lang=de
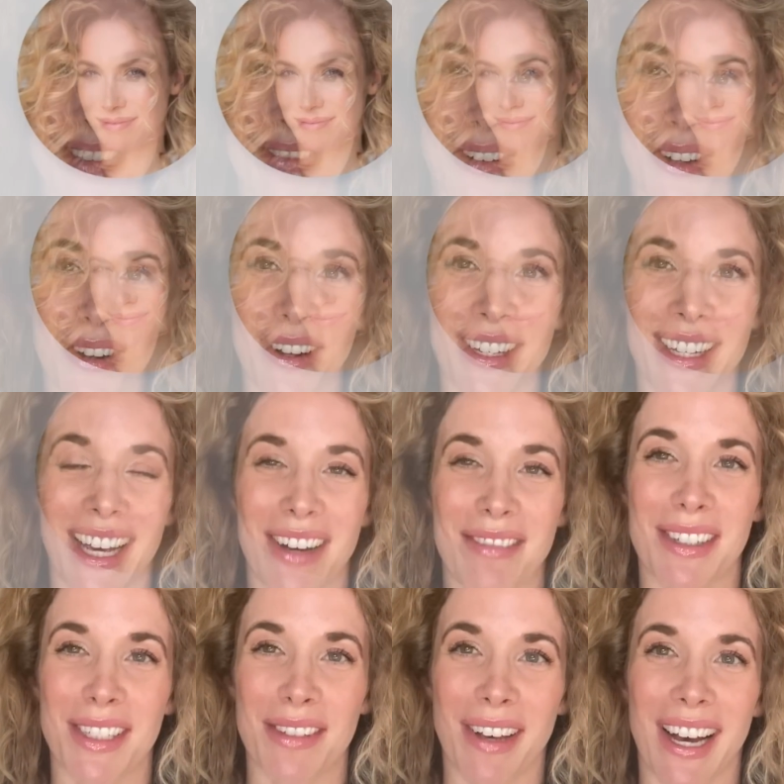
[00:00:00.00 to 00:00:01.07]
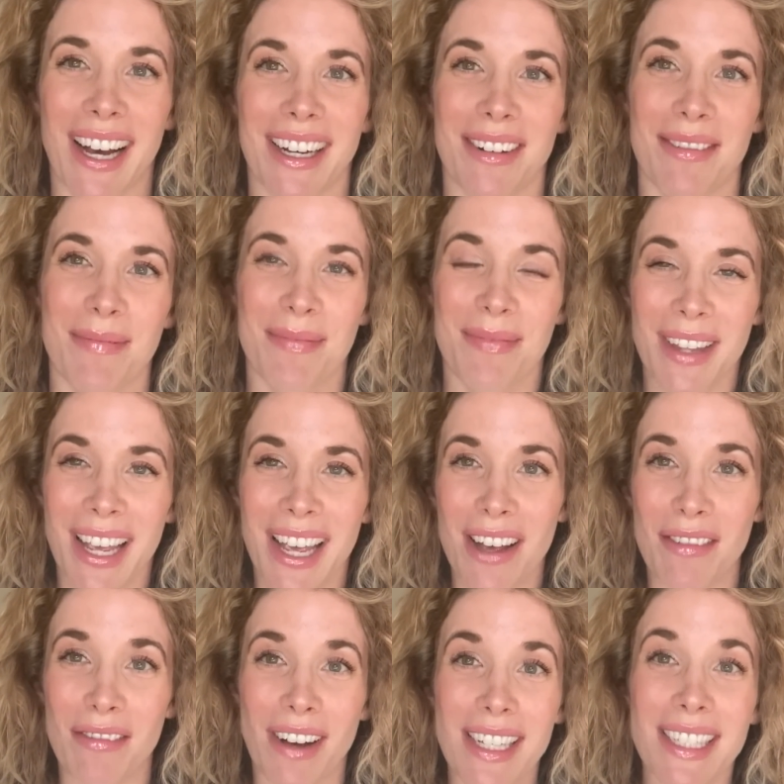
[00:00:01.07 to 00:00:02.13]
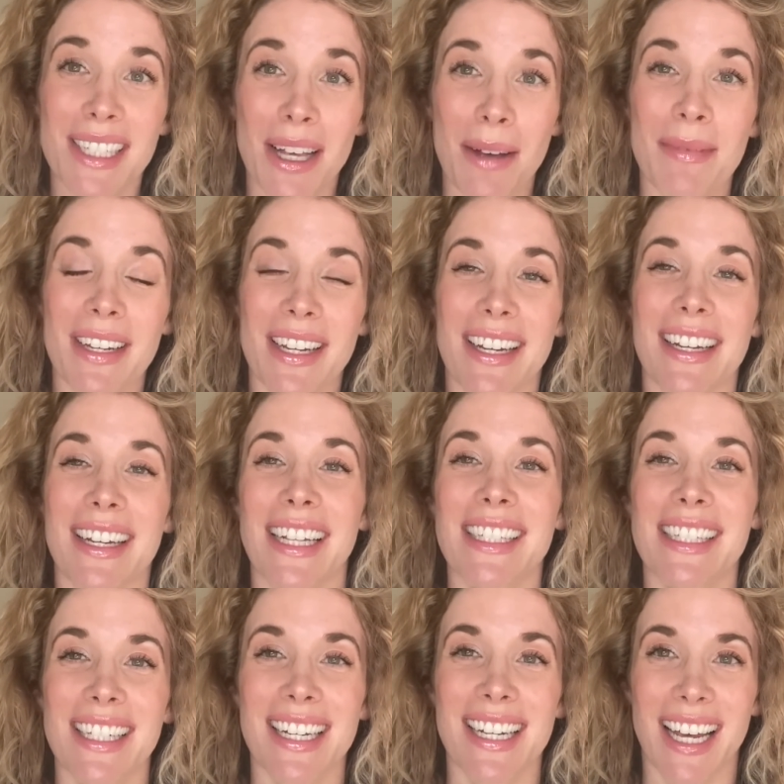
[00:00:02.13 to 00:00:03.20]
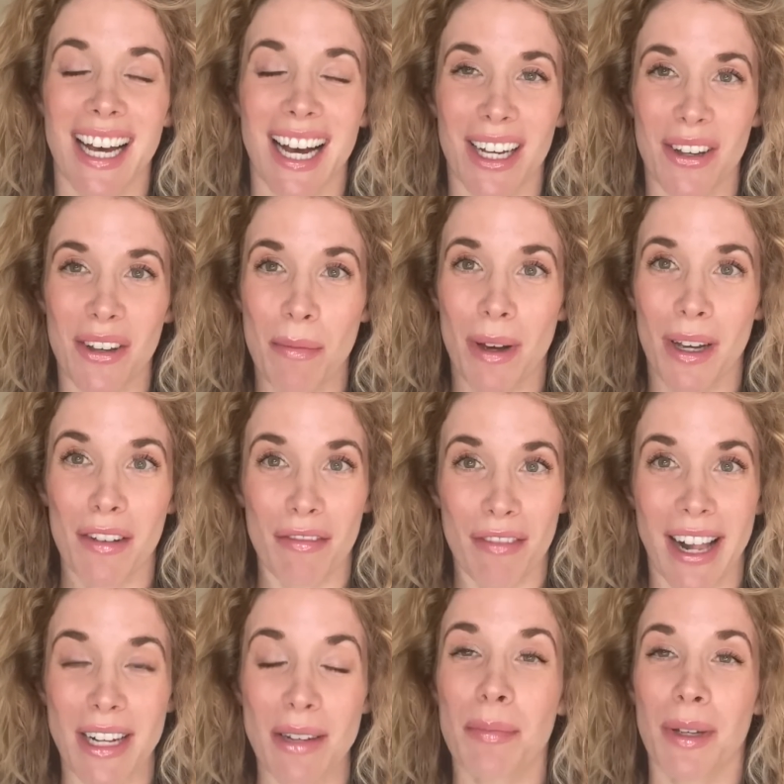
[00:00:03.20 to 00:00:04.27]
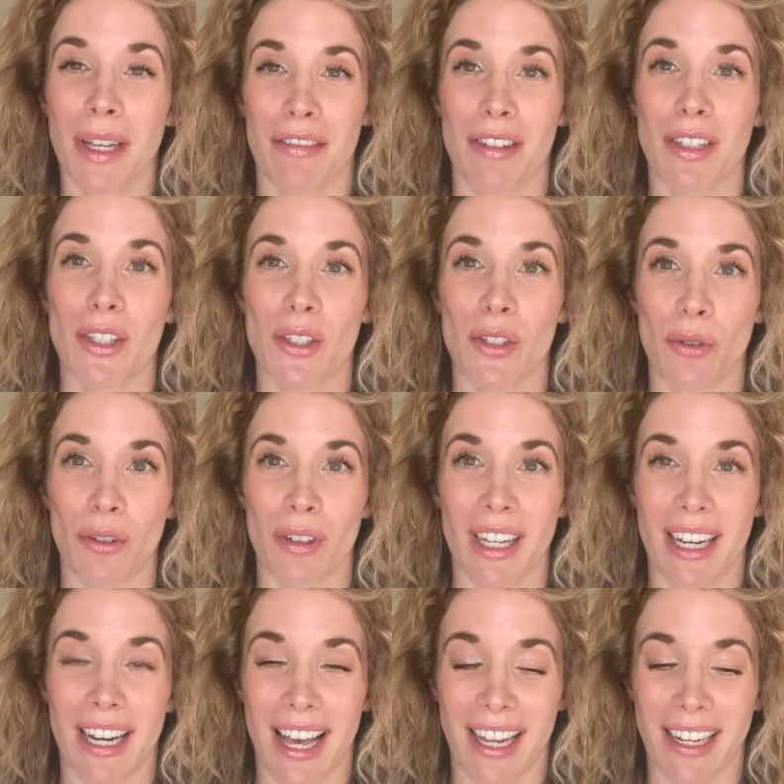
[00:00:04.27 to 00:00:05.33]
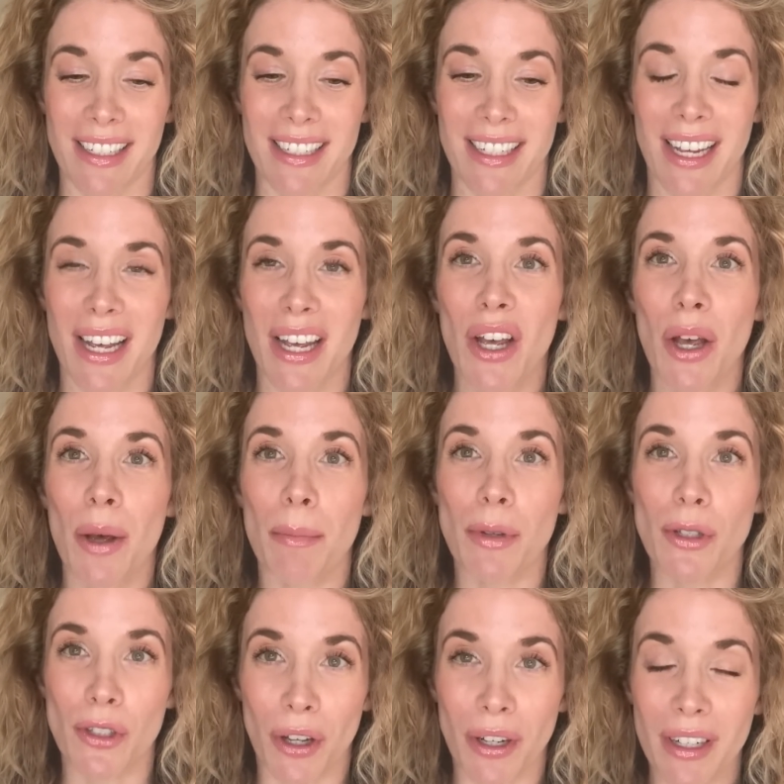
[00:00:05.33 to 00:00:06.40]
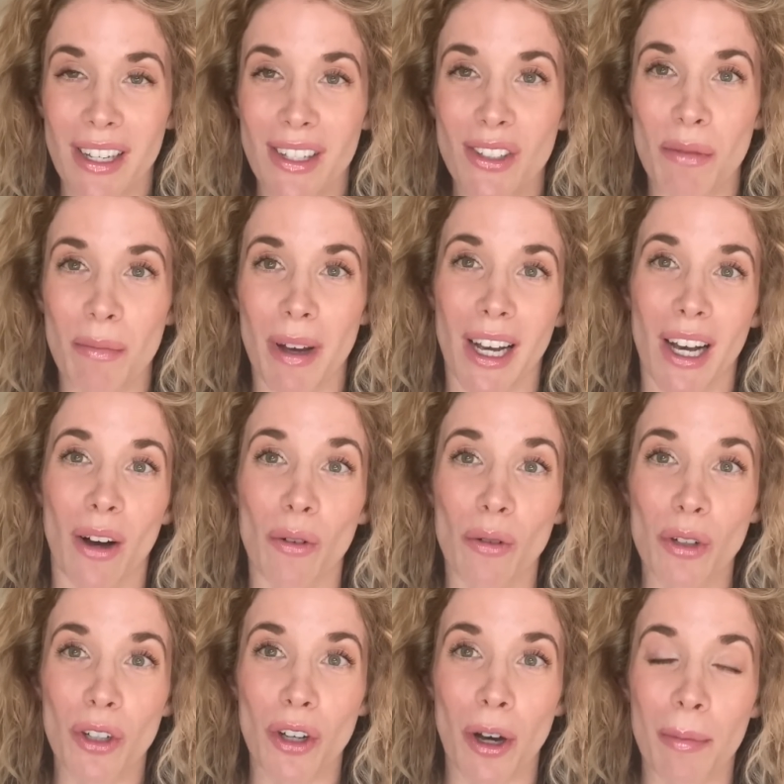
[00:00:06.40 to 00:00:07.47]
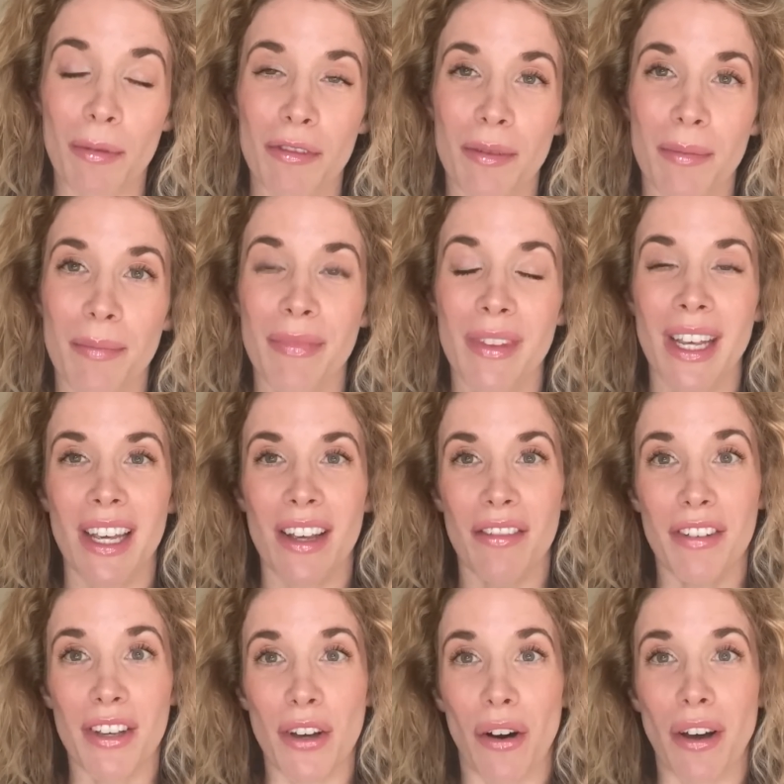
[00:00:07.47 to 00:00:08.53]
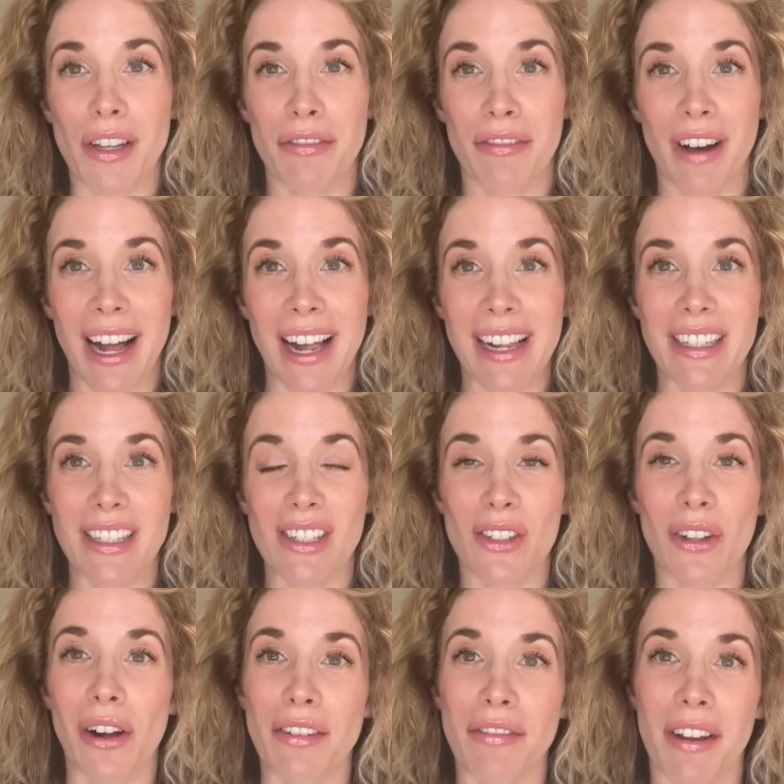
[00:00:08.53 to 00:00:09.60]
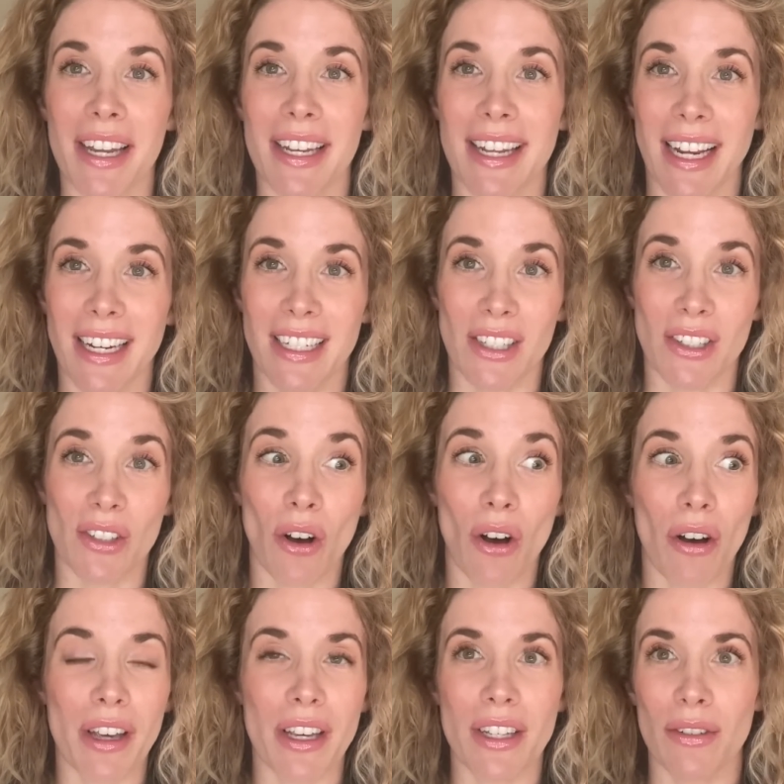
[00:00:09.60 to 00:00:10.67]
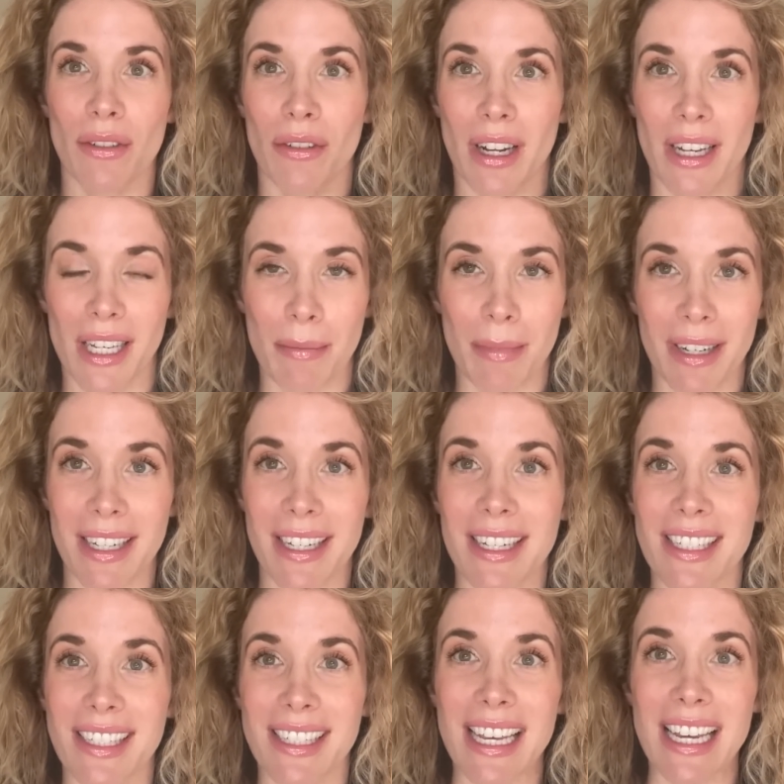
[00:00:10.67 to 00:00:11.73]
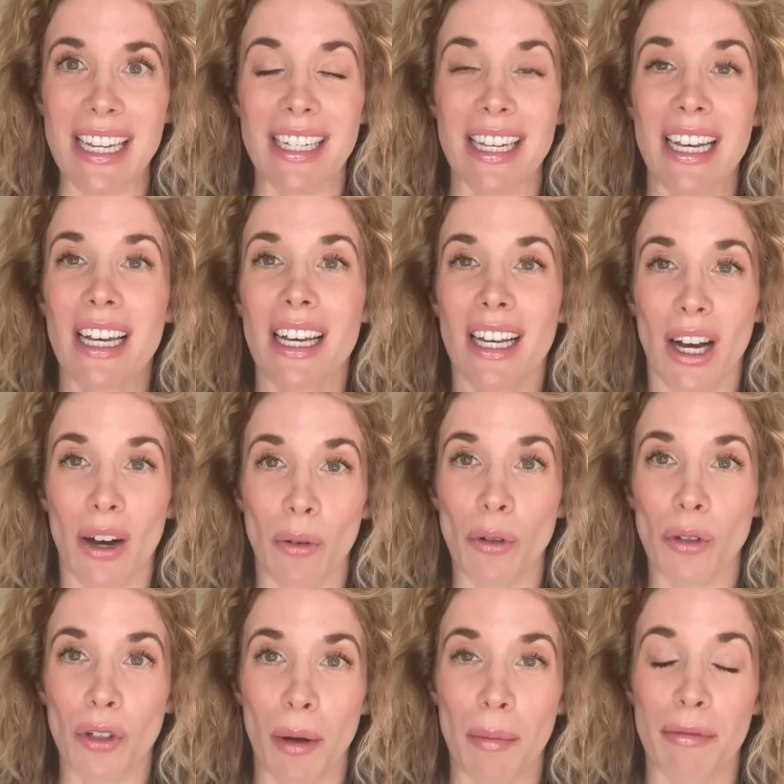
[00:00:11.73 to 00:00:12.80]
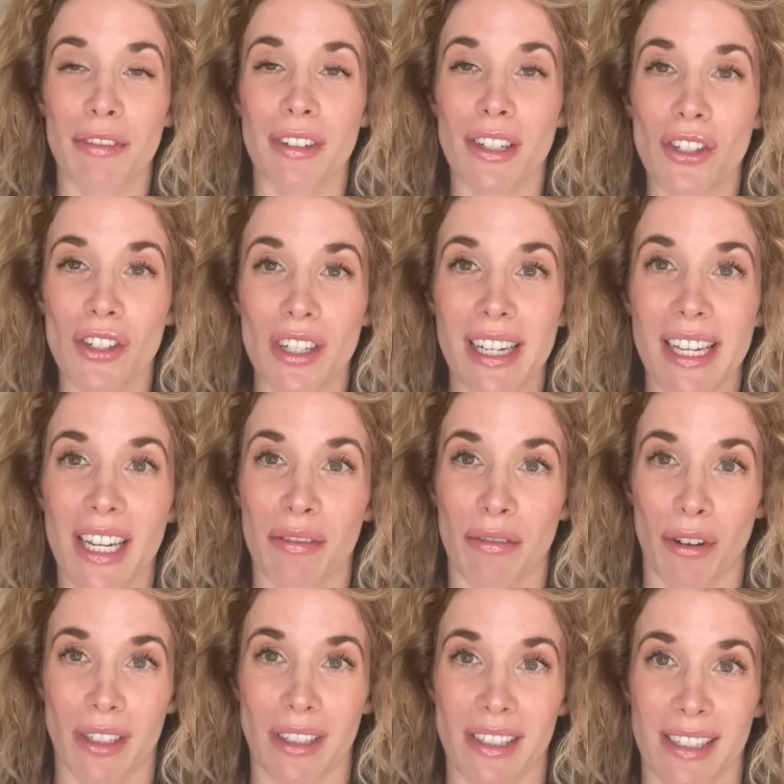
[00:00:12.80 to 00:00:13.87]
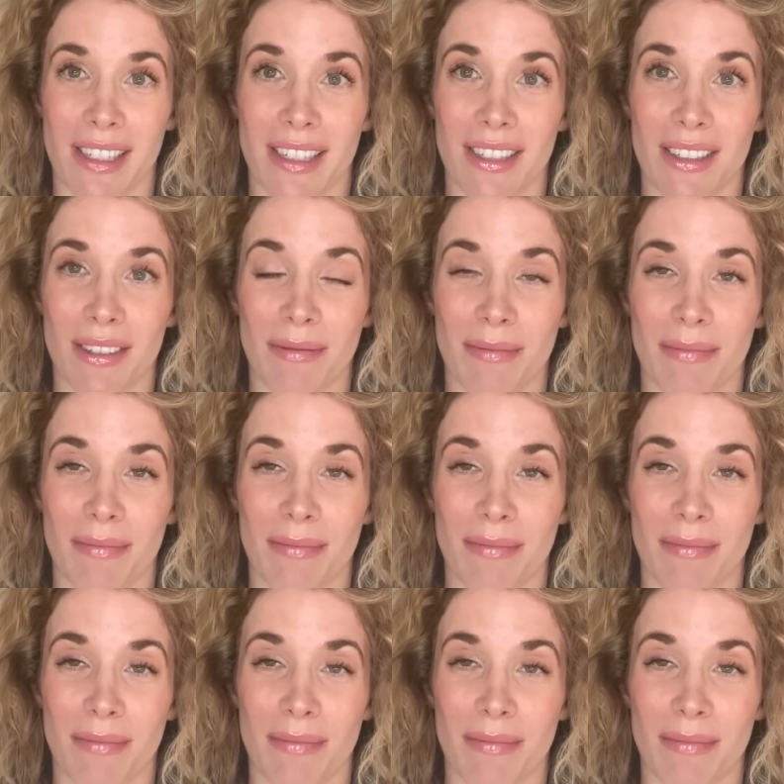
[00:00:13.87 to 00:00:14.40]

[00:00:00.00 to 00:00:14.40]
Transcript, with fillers: würde euch gern was fragen. Was habt ihr in den letzten Tagen über Gewaltprävention gelernt? Besonders über K.O.-Tropfen, wie ihr euch verhalten sollt, wenn ihr denkt, dass euch oder jemand, den ihr seht, K.O.-Tropfen instilliert worden sind.